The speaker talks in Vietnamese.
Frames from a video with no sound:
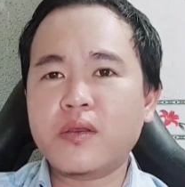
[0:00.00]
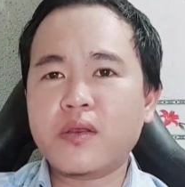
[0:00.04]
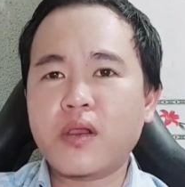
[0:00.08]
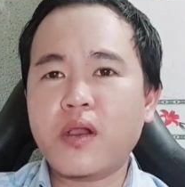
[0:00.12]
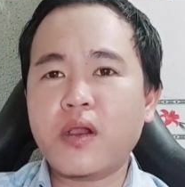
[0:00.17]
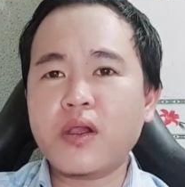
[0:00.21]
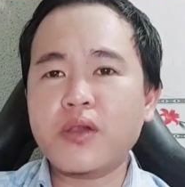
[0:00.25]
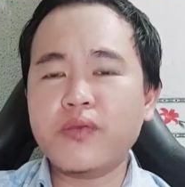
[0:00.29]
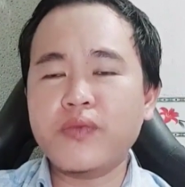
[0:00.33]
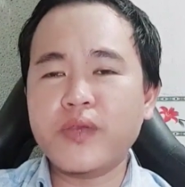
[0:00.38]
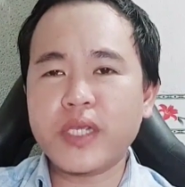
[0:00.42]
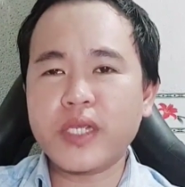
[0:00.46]

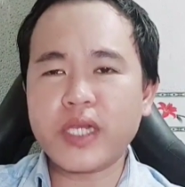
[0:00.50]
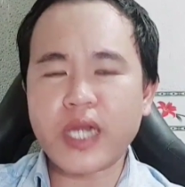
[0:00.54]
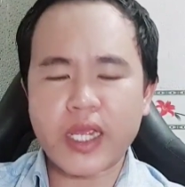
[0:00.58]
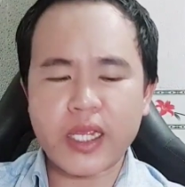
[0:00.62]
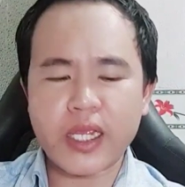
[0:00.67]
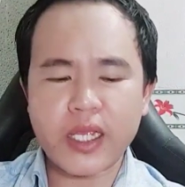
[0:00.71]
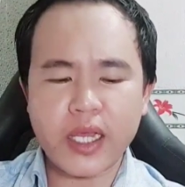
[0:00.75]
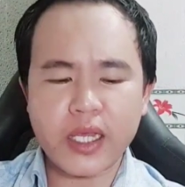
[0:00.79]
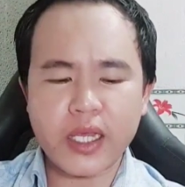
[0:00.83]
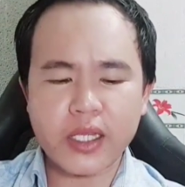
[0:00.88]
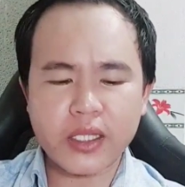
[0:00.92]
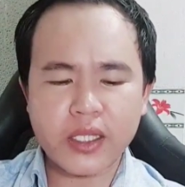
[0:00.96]
có cái biển
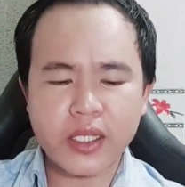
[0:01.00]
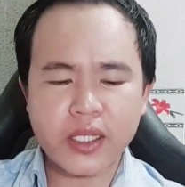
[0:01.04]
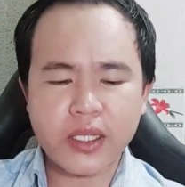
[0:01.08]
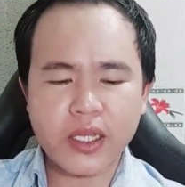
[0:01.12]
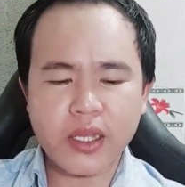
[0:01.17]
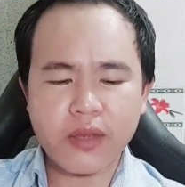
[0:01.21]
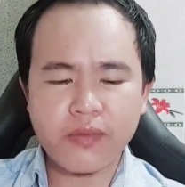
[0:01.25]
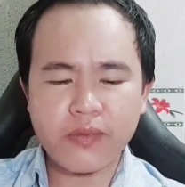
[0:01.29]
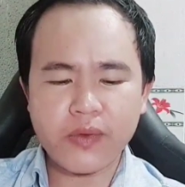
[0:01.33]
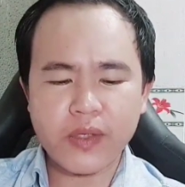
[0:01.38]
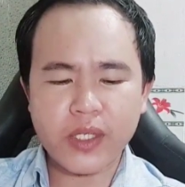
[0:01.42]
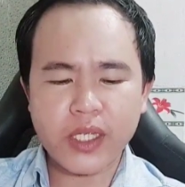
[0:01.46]
này á thì
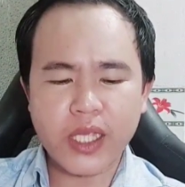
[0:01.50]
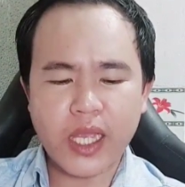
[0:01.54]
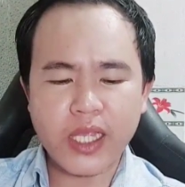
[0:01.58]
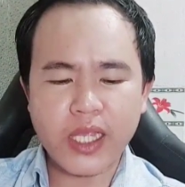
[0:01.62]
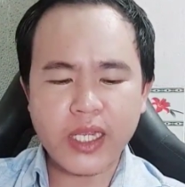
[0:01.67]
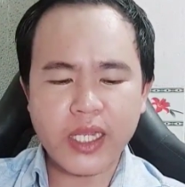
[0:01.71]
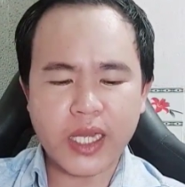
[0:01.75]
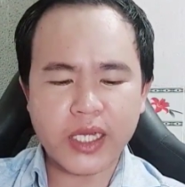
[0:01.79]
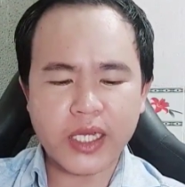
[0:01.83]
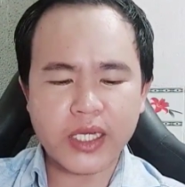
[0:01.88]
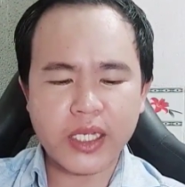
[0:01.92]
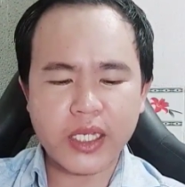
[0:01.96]
các vị hãy
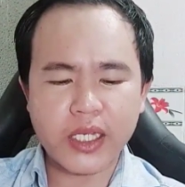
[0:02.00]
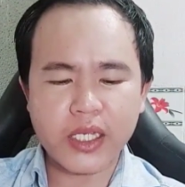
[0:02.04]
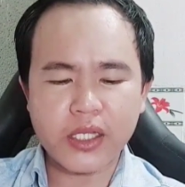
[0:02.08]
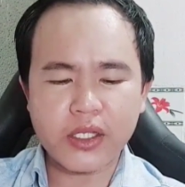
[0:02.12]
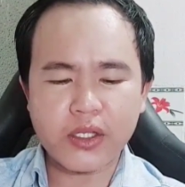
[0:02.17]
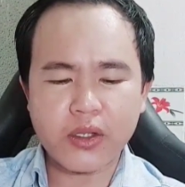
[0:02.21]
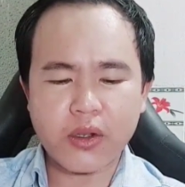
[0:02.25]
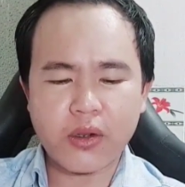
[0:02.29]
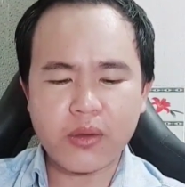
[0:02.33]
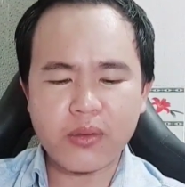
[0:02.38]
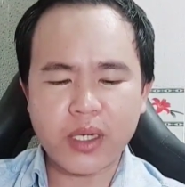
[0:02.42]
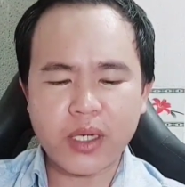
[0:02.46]
gạch ngay cái
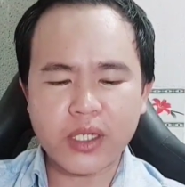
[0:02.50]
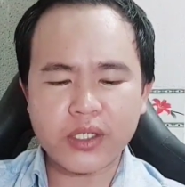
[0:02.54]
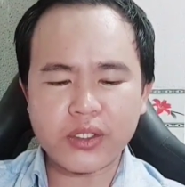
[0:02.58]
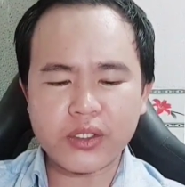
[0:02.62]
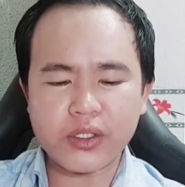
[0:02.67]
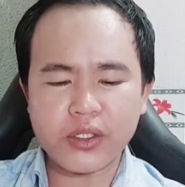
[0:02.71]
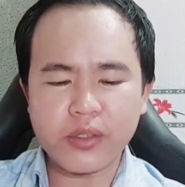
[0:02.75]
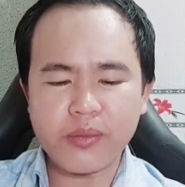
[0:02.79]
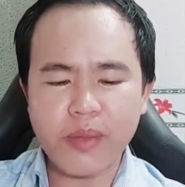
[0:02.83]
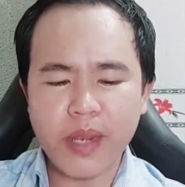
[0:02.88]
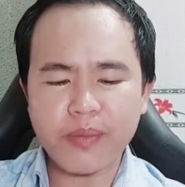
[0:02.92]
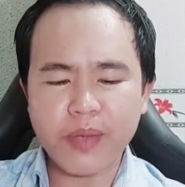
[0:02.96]
chỗ là
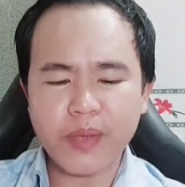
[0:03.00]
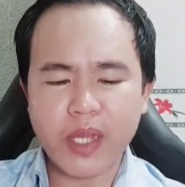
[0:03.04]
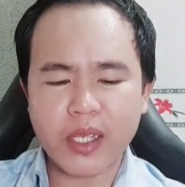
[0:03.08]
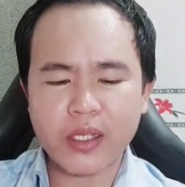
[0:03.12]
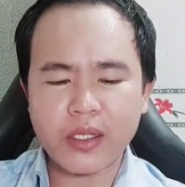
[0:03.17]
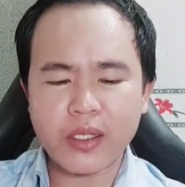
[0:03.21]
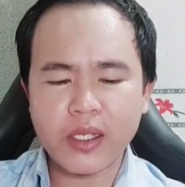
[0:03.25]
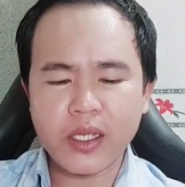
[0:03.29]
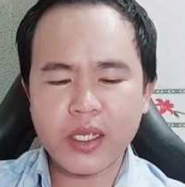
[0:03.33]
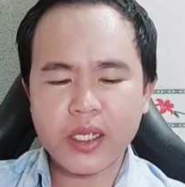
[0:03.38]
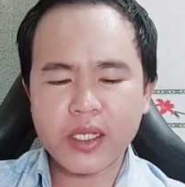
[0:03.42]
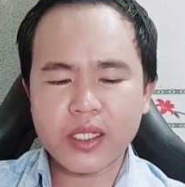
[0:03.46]
sửa bếp
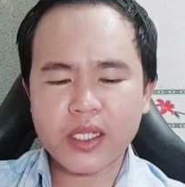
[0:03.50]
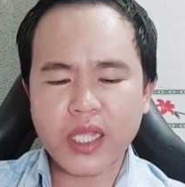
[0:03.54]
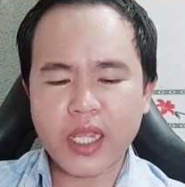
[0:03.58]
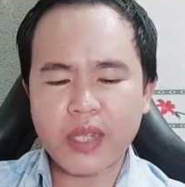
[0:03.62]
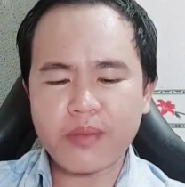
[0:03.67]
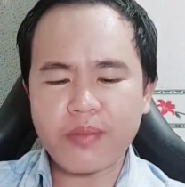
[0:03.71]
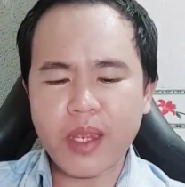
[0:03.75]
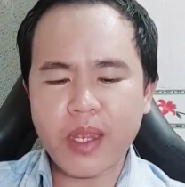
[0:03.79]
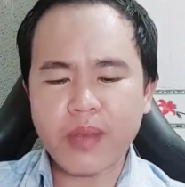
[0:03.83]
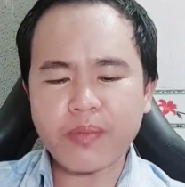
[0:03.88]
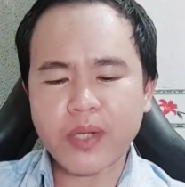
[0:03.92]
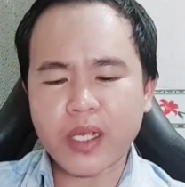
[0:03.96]
này
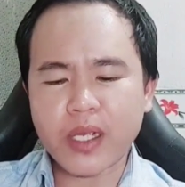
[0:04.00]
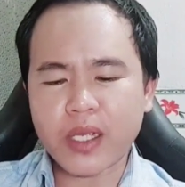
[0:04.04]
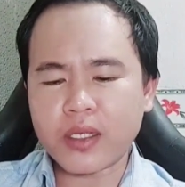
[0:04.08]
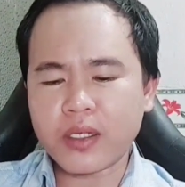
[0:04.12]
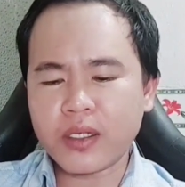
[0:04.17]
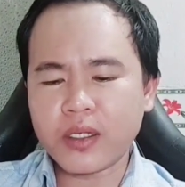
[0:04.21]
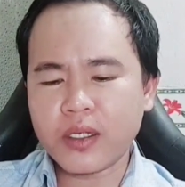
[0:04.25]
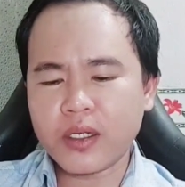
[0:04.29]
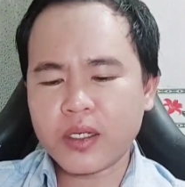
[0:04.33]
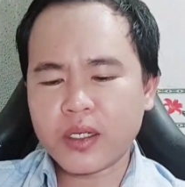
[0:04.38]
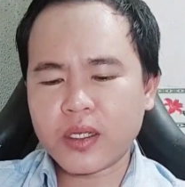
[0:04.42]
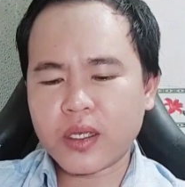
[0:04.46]
thay bếp này
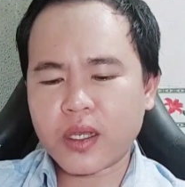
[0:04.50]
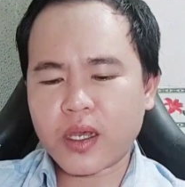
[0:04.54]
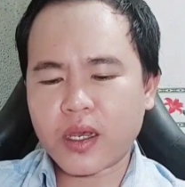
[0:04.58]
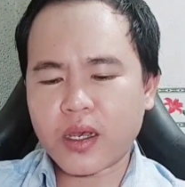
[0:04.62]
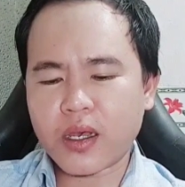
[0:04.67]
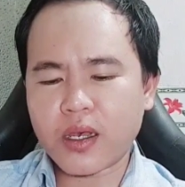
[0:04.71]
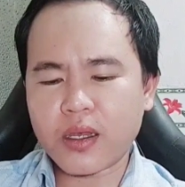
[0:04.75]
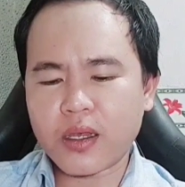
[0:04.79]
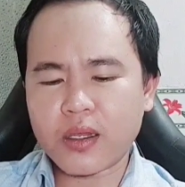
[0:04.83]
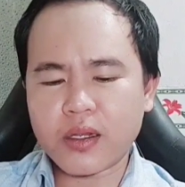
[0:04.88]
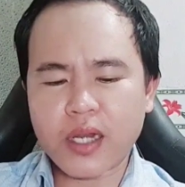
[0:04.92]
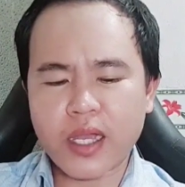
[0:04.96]

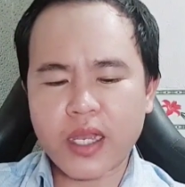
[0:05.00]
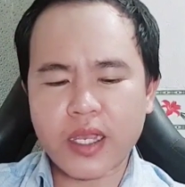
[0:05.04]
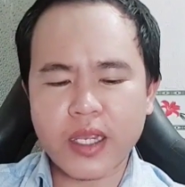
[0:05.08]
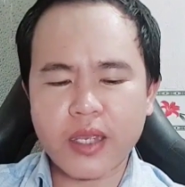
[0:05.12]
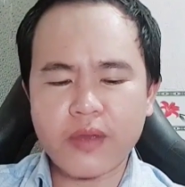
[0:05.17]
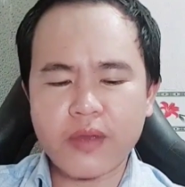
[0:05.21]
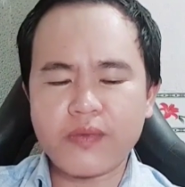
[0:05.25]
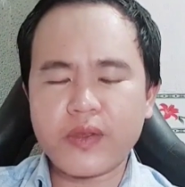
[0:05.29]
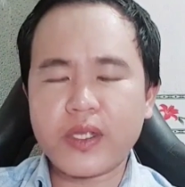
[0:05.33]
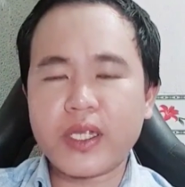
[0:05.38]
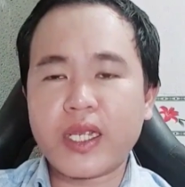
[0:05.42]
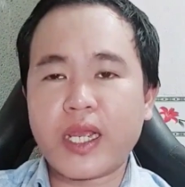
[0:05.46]
đó là
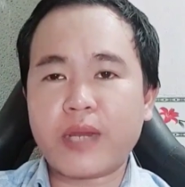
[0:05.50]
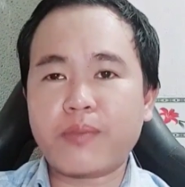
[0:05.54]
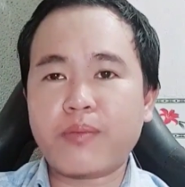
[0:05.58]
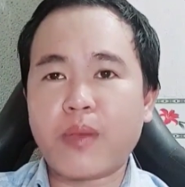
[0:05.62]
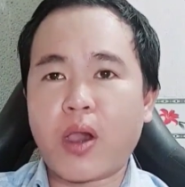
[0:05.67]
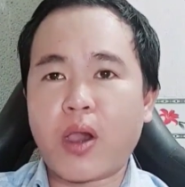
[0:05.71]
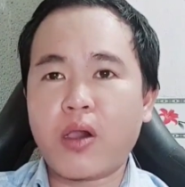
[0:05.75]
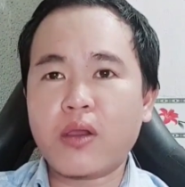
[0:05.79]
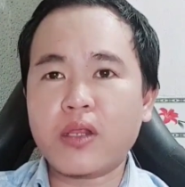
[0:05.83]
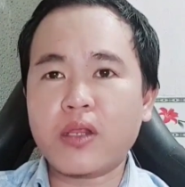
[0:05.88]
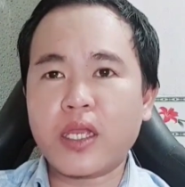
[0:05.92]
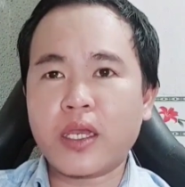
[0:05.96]
cái vị gạch
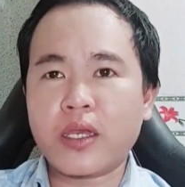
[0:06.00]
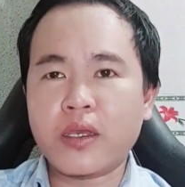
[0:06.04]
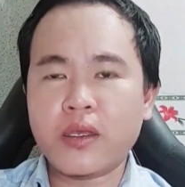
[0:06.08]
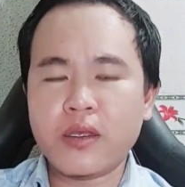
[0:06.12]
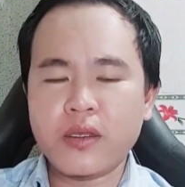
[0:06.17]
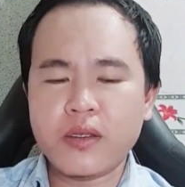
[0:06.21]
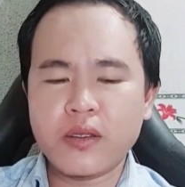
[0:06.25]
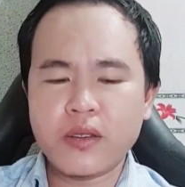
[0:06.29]
bỏ ra